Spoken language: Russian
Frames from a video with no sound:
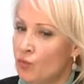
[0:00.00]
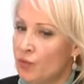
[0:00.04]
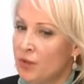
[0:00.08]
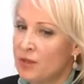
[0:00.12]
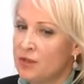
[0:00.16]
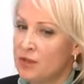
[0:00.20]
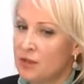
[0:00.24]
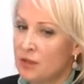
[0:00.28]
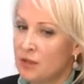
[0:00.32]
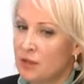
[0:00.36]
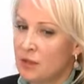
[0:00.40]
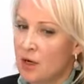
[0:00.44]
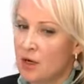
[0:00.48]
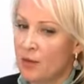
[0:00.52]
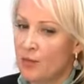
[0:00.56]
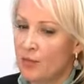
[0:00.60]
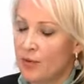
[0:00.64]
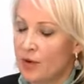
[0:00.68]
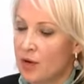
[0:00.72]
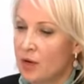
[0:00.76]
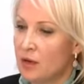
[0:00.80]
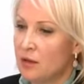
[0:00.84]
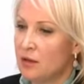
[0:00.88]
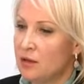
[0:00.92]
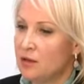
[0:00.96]
комплексах, как
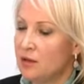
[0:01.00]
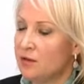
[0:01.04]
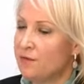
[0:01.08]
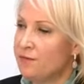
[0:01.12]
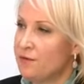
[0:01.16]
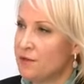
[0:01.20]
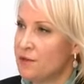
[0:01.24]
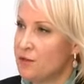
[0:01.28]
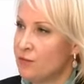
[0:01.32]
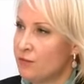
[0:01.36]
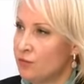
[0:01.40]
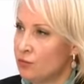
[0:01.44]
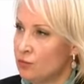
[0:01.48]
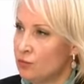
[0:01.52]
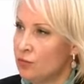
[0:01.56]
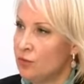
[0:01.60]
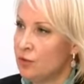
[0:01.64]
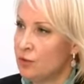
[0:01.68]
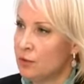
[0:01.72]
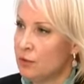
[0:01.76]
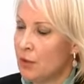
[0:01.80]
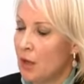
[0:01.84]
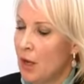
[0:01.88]
правило, это фастфуд –